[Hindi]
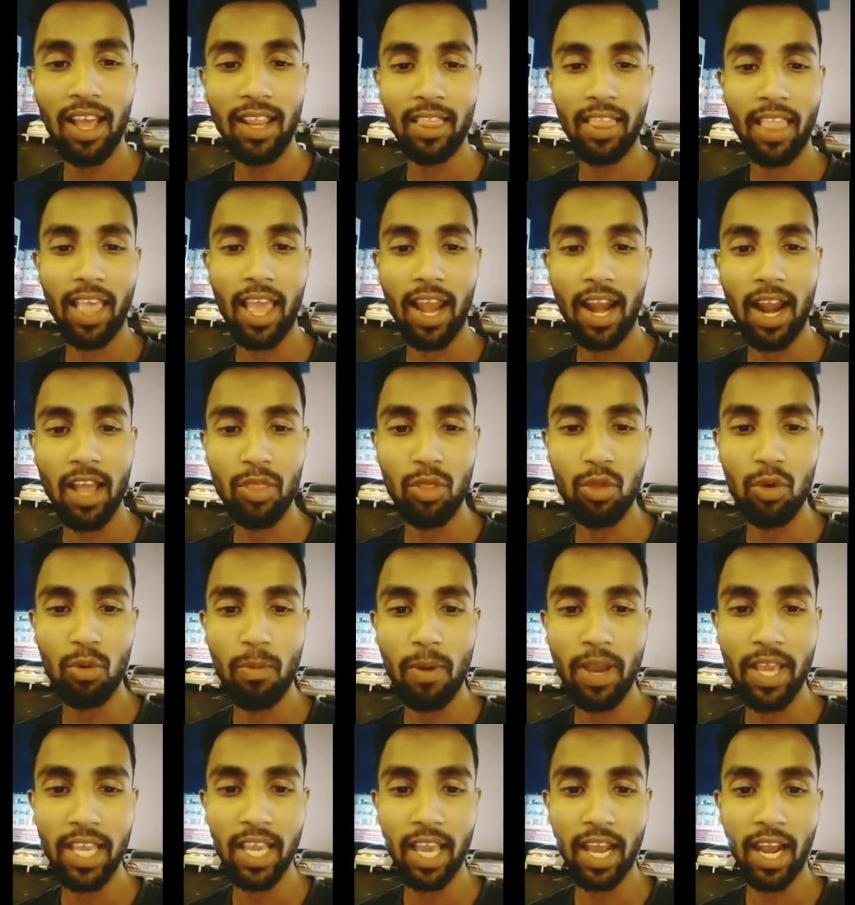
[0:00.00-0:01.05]
देरा दुबई
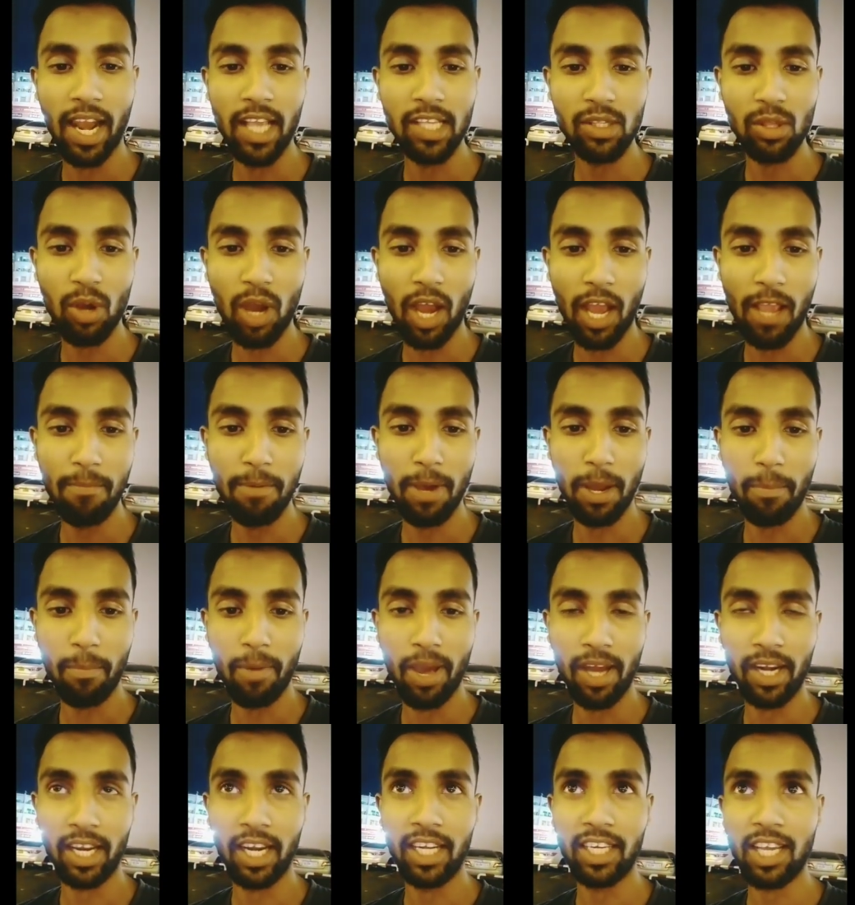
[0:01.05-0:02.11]
का नेस्तो हाइपर
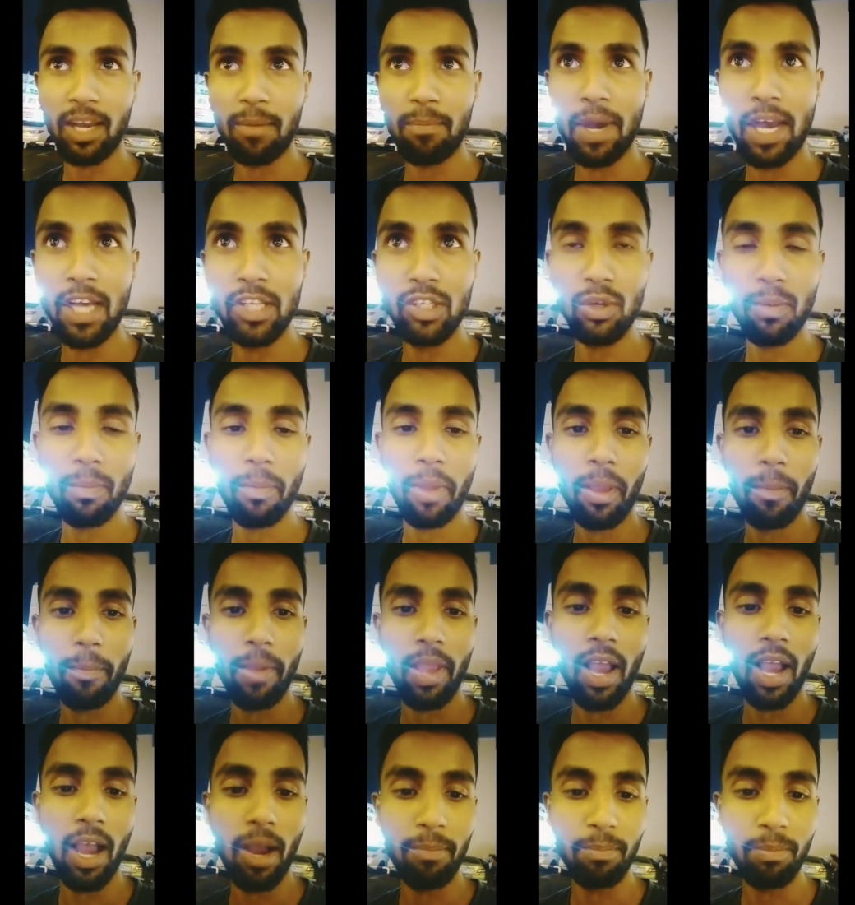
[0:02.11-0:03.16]
मार्केट का बाजू में मैं
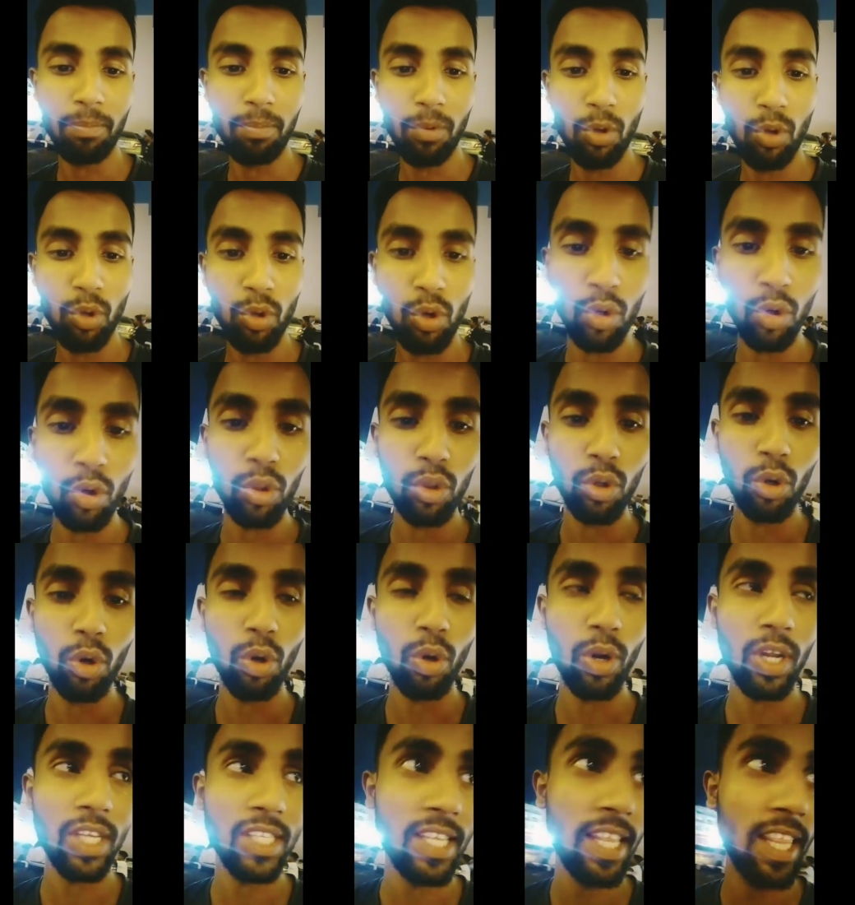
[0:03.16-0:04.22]
आप लोगों को
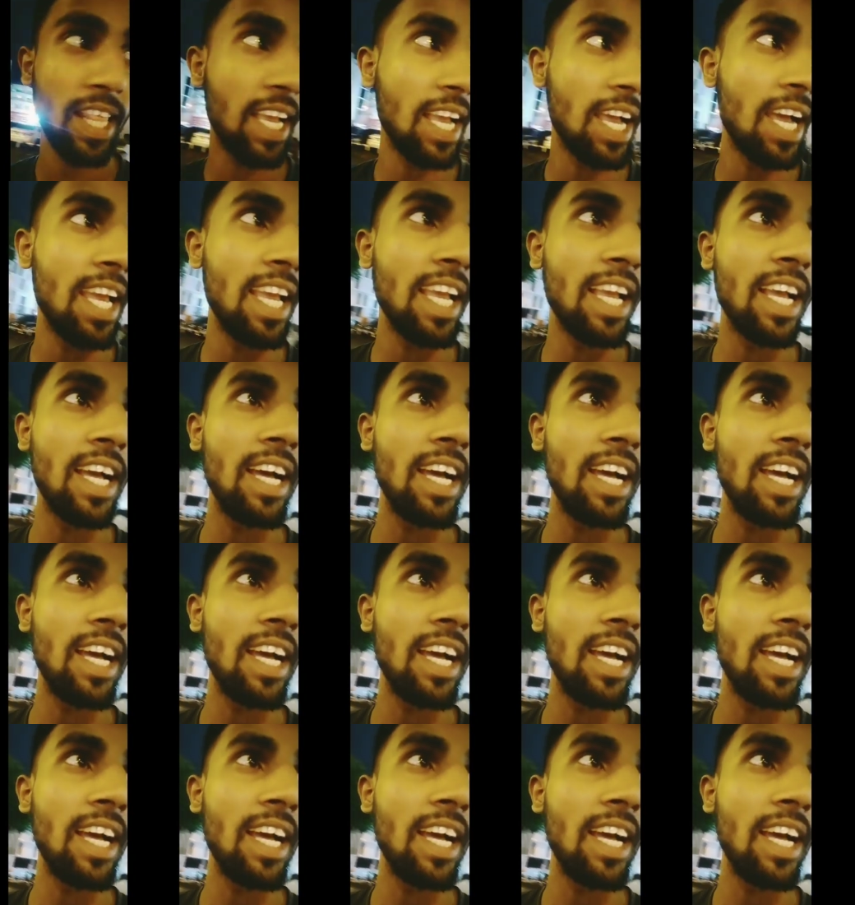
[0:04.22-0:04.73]
थोड़ा सा दिखाएगा